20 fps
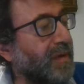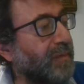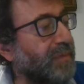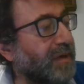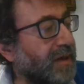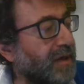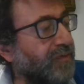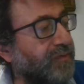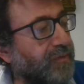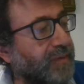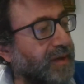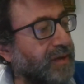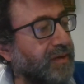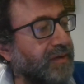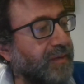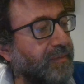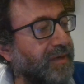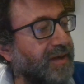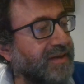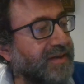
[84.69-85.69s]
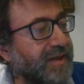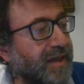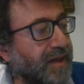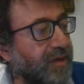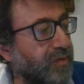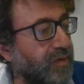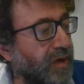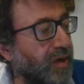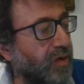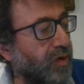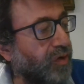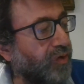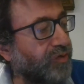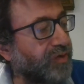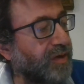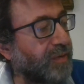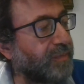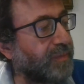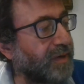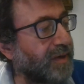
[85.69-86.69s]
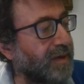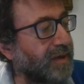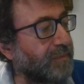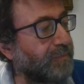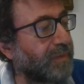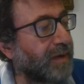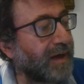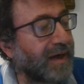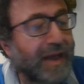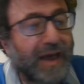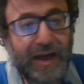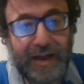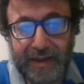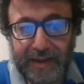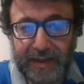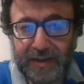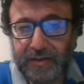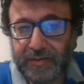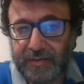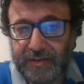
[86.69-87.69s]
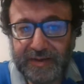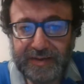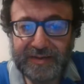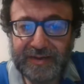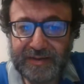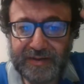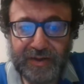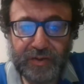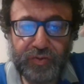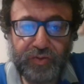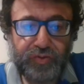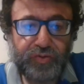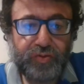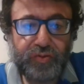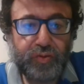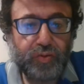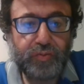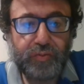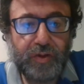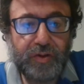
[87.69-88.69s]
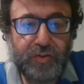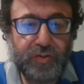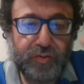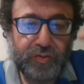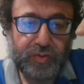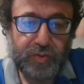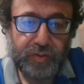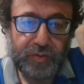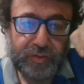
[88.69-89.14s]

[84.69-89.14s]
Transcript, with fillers: perché il fumetto dovrebbe essere anche una cosa per parlare, ecco, nel senso è uno, stru- uno,